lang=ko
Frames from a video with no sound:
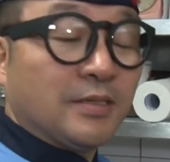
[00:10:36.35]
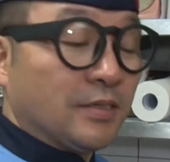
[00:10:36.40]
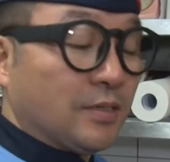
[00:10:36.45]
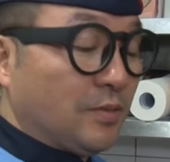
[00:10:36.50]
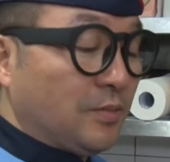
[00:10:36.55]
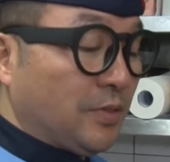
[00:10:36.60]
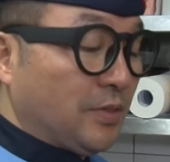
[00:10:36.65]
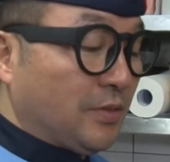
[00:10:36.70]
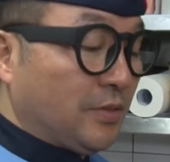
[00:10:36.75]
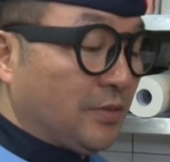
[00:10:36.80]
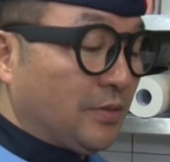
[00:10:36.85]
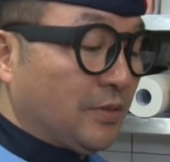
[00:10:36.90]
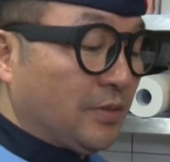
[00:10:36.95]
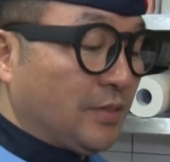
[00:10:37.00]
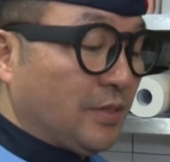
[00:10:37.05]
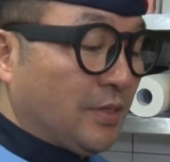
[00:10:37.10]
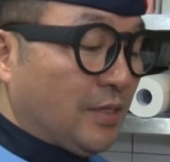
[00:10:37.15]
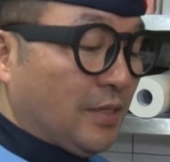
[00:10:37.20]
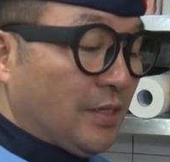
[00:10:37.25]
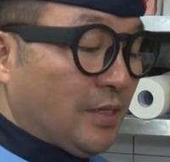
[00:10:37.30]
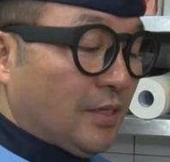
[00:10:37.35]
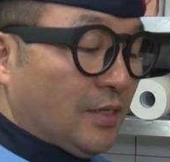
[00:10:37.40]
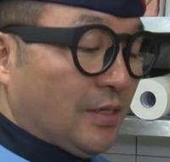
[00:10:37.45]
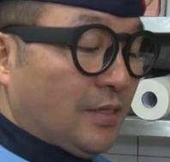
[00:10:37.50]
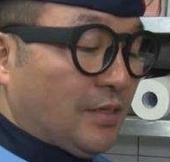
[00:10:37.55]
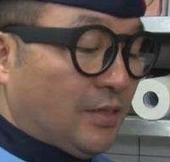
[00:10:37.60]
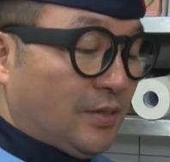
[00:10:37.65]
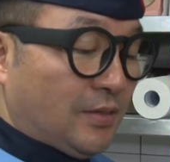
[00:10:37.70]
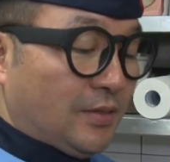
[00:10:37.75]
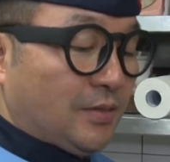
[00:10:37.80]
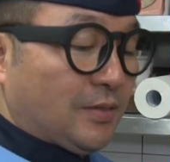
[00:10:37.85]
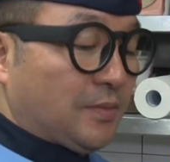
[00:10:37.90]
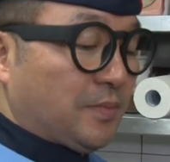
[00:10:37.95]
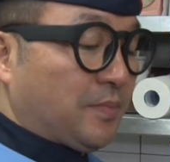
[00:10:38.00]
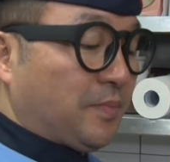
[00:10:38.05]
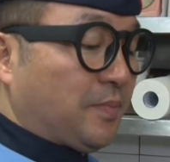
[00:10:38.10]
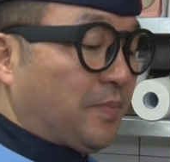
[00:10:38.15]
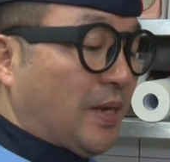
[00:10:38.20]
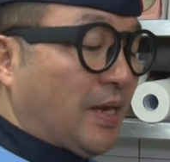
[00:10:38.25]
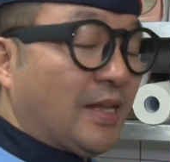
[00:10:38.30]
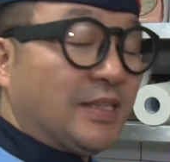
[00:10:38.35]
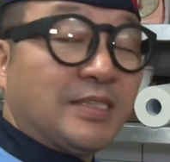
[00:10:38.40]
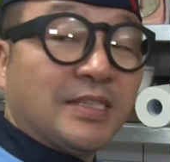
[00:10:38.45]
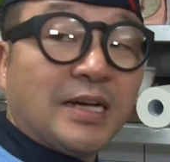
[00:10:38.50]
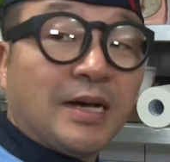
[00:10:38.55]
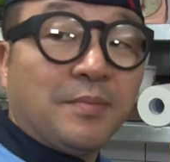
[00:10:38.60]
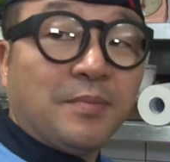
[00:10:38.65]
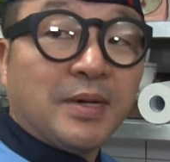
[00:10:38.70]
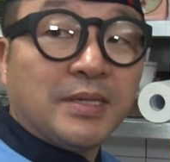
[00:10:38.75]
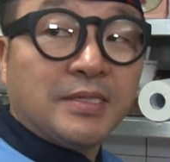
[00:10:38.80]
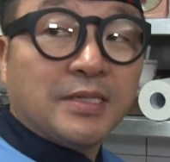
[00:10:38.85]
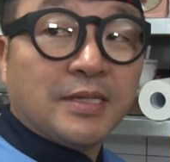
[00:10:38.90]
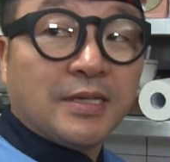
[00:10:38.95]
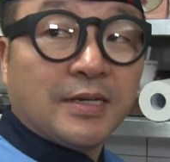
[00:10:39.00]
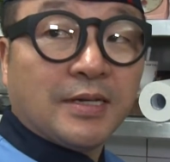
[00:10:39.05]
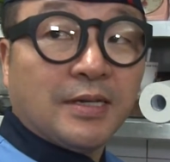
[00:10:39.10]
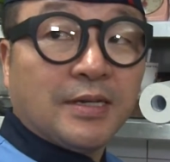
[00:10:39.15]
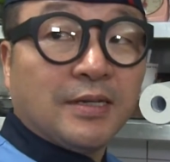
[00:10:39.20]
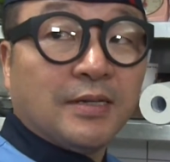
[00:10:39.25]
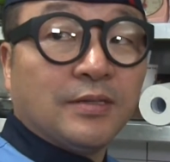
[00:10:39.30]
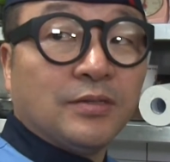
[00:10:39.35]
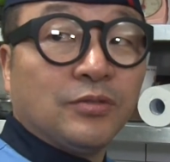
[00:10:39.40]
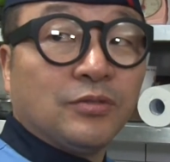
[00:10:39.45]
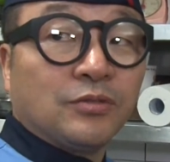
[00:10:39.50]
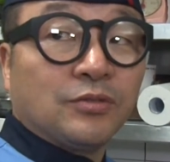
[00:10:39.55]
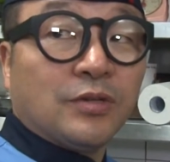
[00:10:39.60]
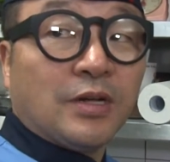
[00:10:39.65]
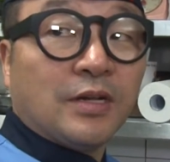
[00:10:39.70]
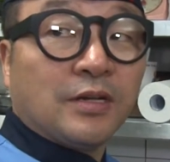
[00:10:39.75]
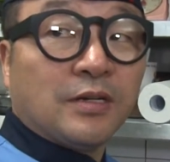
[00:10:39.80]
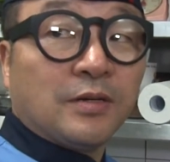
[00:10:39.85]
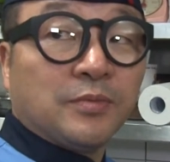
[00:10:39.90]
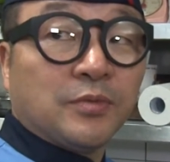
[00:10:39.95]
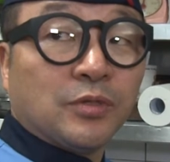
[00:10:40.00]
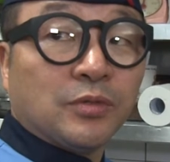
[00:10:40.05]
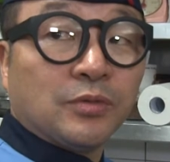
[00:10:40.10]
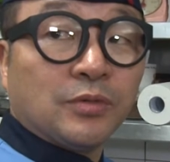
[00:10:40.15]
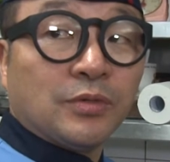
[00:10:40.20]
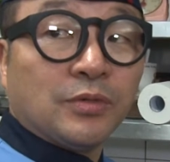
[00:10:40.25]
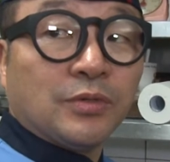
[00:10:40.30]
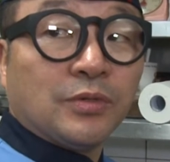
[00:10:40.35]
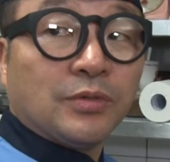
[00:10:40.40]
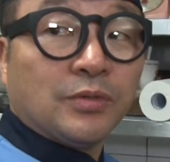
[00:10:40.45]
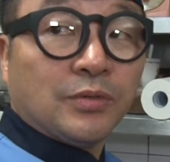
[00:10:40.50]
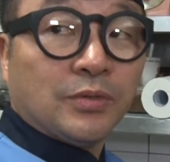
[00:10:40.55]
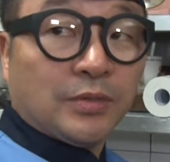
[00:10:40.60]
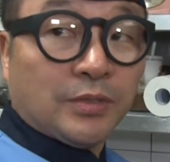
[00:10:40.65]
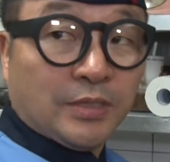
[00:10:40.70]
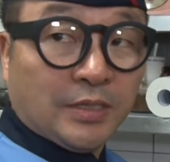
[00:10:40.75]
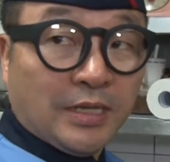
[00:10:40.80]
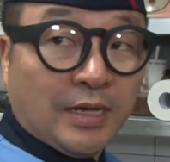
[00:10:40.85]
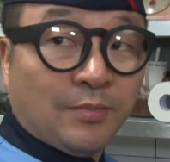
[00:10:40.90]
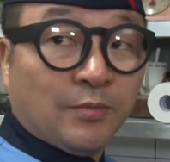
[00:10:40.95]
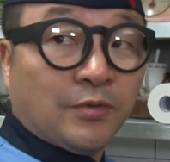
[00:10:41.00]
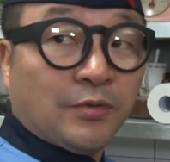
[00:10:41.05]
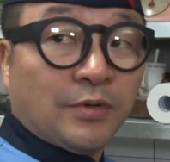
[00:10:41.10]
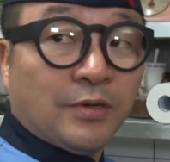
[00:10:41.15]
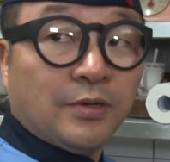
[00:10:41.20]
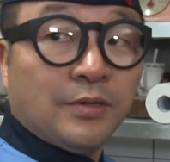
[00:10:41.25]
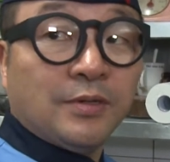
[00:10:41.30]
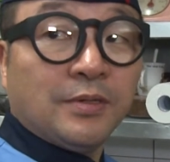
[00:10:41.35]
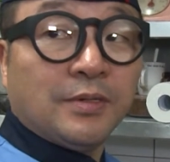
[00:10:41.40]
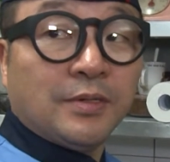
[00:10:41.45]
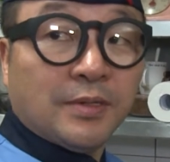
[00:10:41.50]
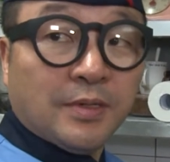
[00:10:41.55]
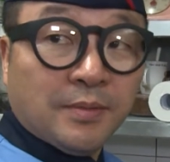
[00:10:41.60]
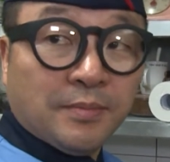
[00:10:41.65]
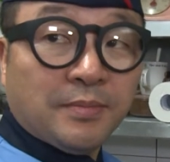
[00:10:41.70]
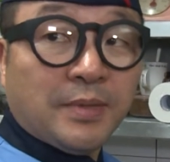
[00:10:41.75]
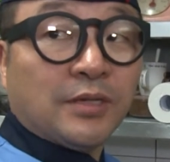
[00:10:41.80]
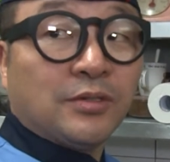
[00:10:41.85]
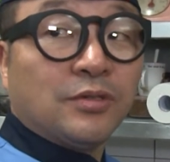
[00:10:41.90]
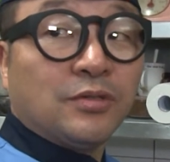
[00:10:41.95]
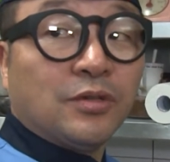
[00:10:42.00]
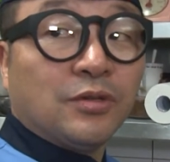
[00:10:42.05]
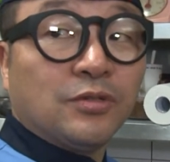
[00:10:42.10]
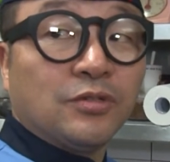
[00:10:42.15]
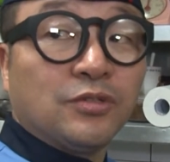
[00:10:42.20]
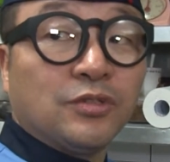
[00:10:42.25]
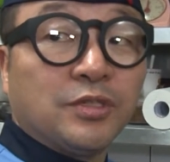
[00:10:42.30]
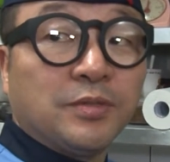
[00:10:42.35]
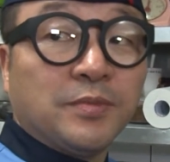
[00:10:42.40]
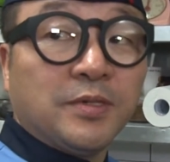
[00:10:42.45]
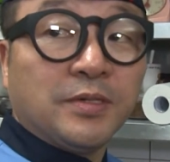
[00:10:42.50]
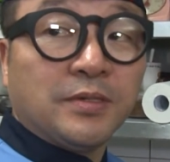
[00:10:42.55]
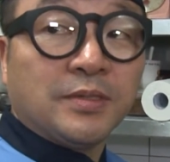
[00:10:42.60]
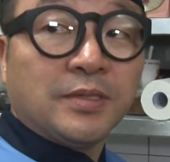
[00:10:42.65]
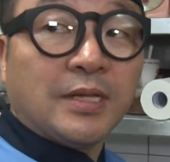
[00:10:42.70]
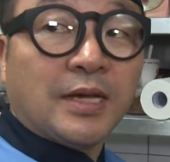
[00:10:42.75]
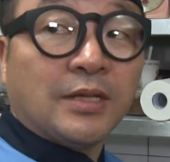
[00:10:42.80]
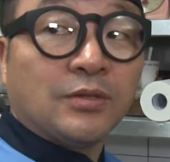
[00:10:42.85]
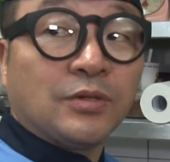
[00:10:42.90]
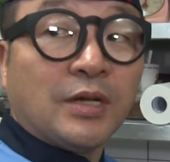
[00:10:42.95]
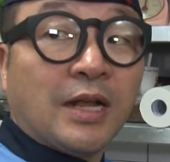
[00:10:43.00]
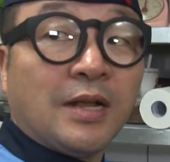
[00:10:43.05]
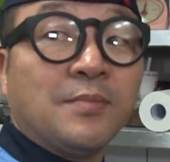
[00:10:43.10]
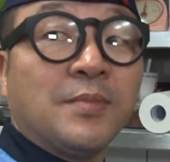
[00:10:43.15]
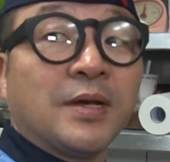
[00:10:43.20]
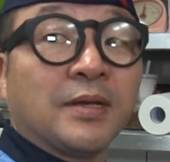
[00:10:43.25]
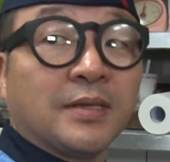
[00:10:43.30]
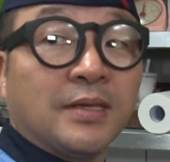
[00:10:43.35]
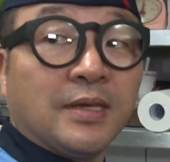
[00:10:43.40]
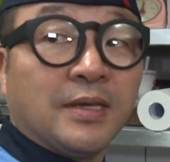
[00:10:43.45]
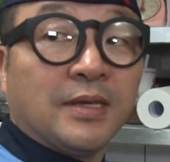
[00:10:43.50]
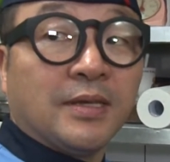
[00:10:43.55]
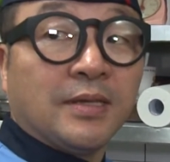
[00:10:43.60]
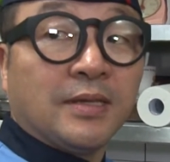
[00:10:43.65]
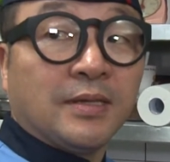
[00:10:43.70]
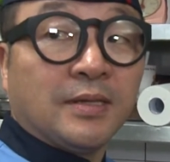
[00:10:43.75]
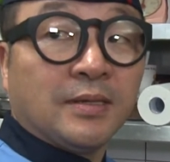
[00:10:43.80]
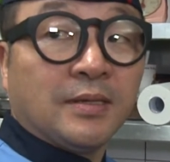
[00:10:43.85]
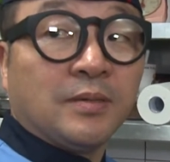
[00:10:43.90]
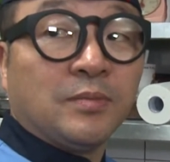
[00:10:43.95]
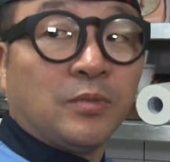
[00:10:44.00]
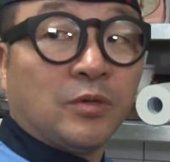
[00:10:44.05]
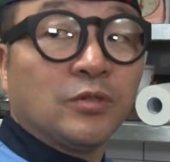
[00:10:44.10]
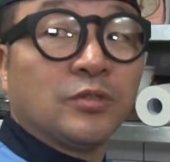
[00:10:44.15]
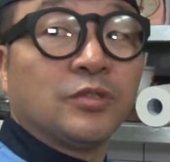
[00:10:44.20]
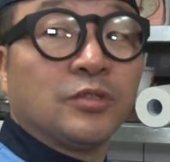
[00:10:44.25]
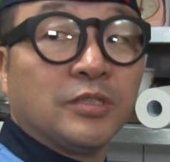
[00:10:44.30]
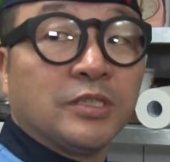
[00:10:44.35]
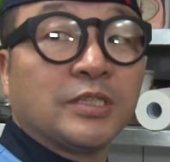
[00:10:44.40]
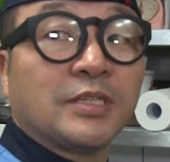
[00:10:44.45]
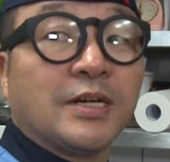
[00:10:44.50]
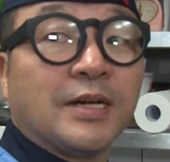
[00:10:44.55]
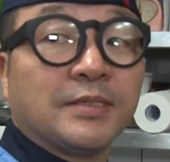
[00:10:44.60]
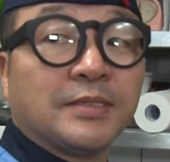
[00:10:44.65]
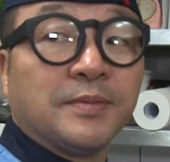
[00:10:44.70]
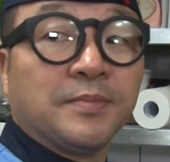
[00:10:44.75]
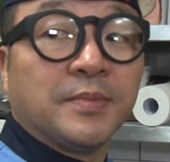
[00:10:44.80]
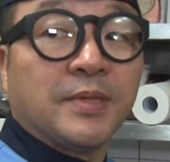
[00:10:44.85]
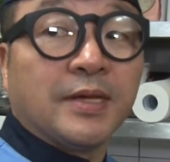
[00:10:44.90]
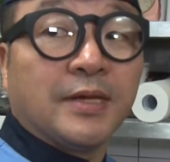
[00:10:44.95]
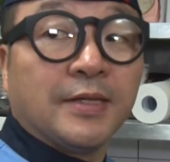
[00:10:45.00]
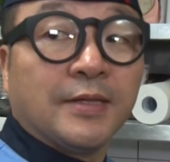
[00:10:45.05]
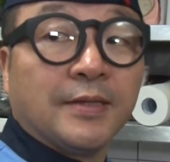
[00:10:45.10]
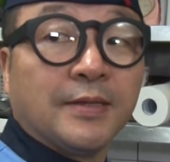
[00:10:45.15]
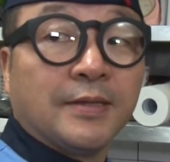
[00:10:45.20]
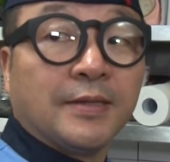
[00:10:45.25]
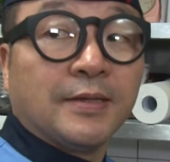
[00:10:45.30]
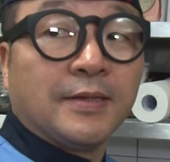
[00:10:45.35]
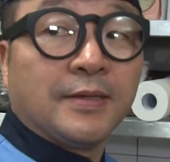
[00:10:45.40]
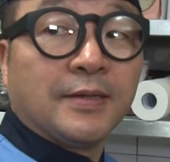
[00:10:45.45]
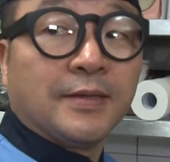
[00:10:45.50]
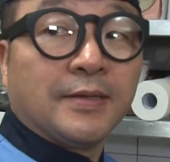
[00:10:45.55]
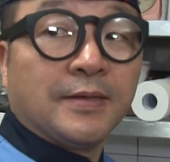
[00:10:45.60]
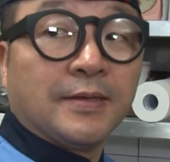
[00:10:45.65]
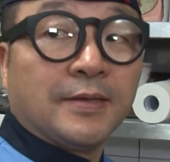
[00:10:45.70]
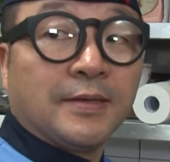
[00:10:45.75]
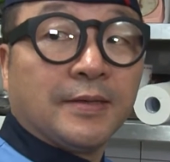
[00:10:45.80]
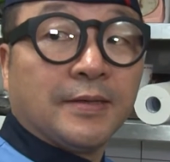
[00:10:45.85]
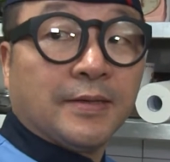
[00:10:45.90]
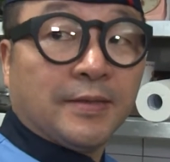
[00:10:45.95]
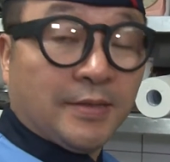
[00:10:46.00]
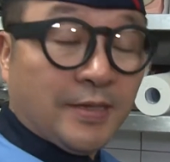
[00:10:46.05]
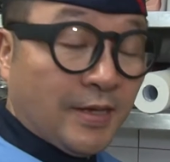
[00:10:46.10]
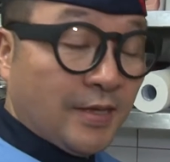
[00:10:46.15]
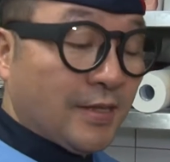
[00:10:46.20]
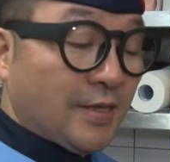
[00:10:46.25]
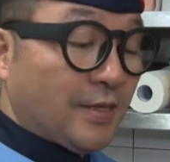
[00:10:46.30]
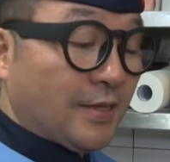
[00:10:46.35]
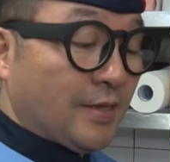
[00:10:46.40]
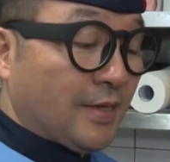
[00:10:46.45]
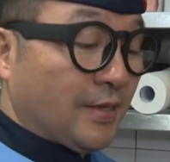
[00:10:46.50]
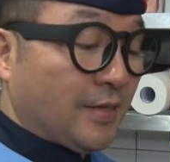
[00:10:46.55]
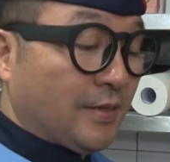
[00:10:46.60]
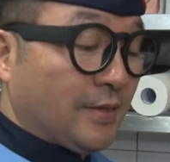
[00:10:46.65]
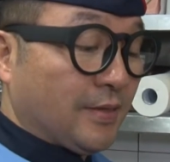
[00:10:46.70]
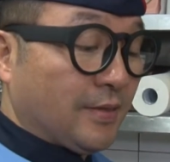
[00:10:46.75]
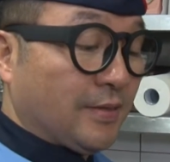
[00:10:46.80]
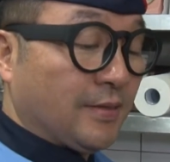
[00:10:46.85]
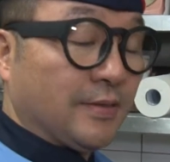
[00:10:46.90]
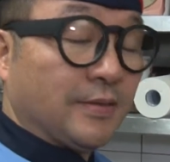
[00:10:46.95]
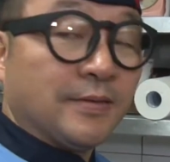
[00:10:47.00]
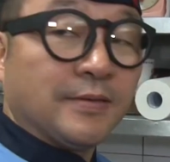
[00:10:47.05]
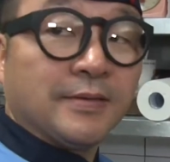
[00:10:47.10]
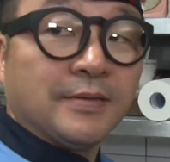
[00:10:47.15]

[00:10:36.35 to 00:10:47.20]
그러면 어, 밸런스가 안 맞으니까 육수 한 컵 정도 남은 걸 마주 넣어주시면 아주 알맞게 예, 먹을 수 있을 것 같습니다. 아, 그럼 총 800cc? 네네네. 아.